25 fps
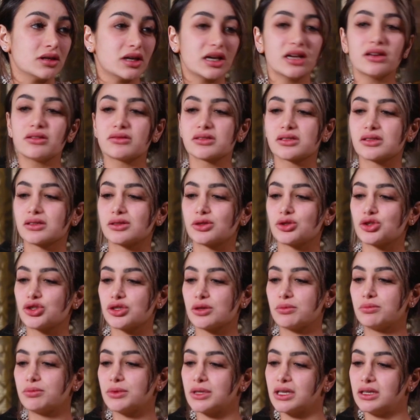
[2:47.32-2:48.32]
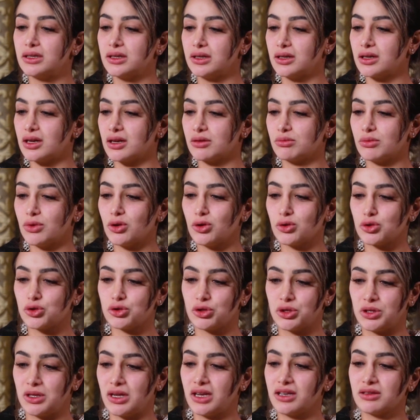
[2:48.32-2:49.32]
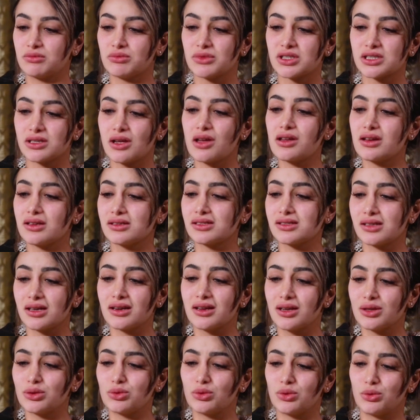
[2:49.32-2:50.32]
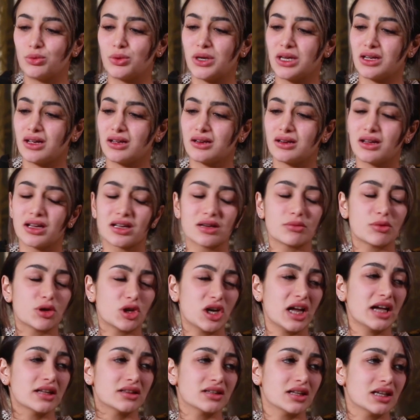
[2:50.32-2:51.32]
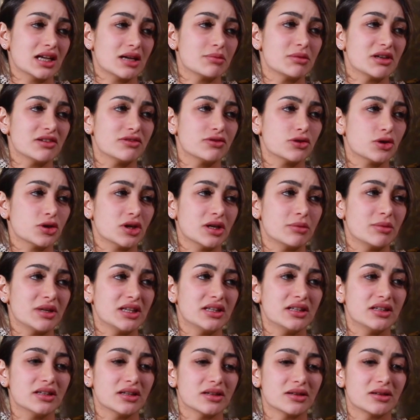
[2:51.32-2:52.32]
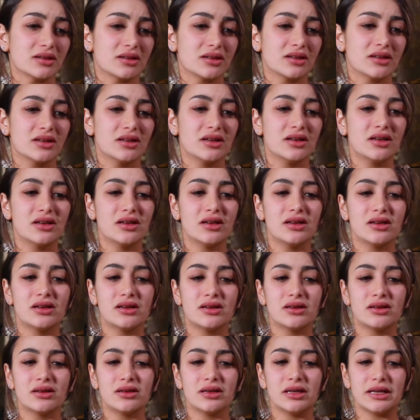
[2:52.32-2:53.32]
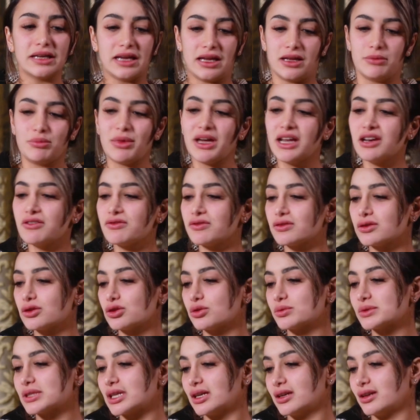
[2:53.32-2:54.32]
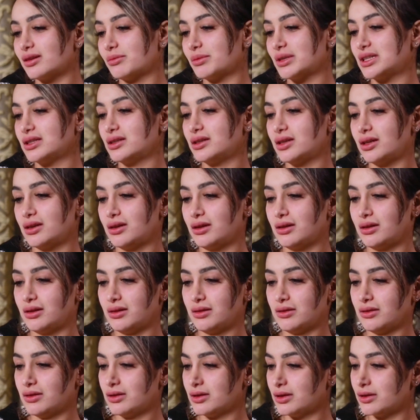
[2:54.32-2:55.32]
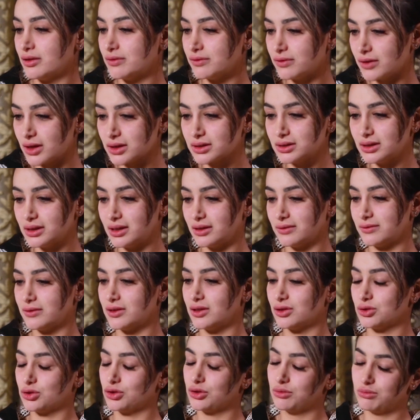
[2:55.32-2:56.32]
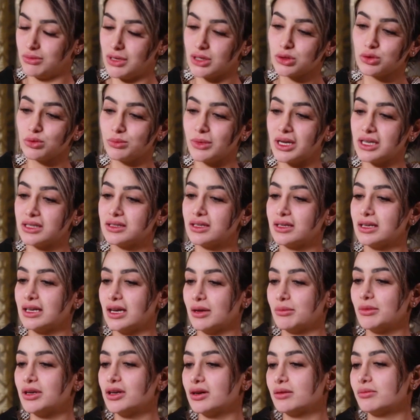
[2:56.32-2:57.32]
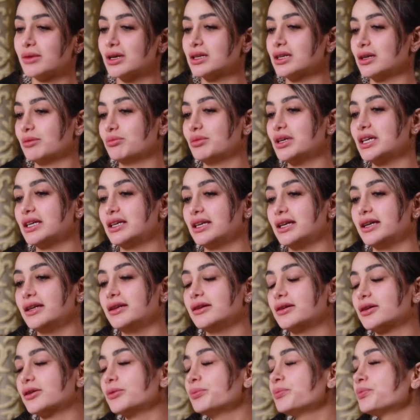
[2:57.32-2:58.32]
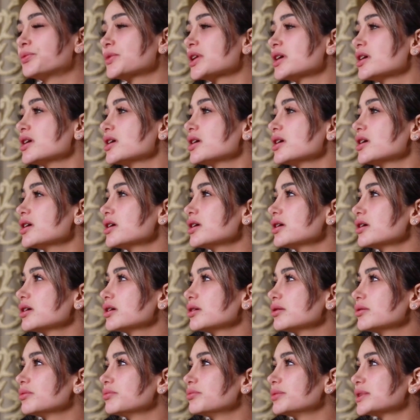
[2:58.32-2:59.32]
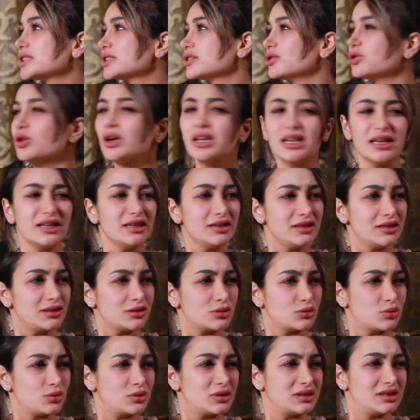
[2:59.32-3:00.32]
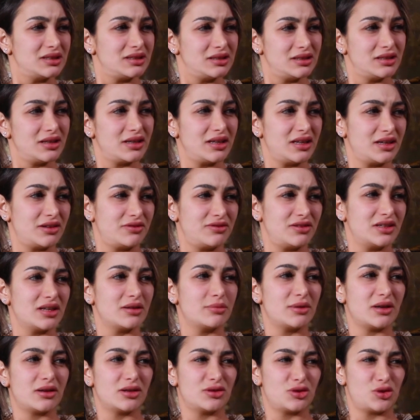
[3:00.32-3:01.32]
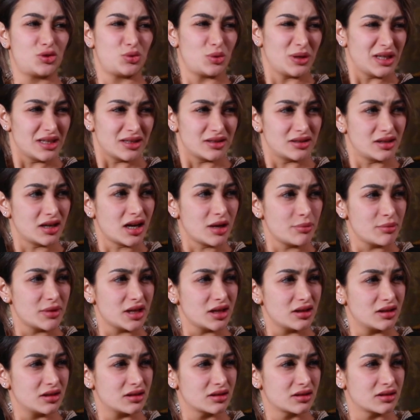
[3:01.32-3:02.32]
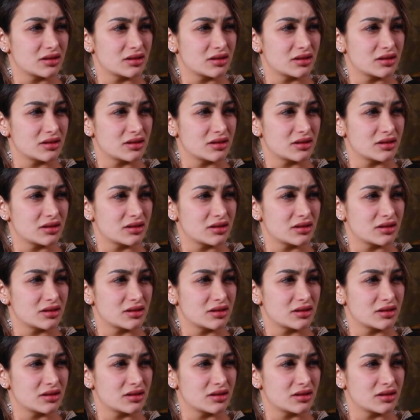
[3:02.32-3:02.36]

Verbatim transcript: غير قصة الشاب يلي كان معه شنطاية مصاري انسرقت وهو كان قايمهم لحتى يعمل فيهم عملية يعني بعرف انه مثلا المدينة فاضله افلاطون مات وما قدر يعملها ماني عم بحكي عنها بس انه على القليله تكون الدنيا هيك فيها بقى شويه رحمه يا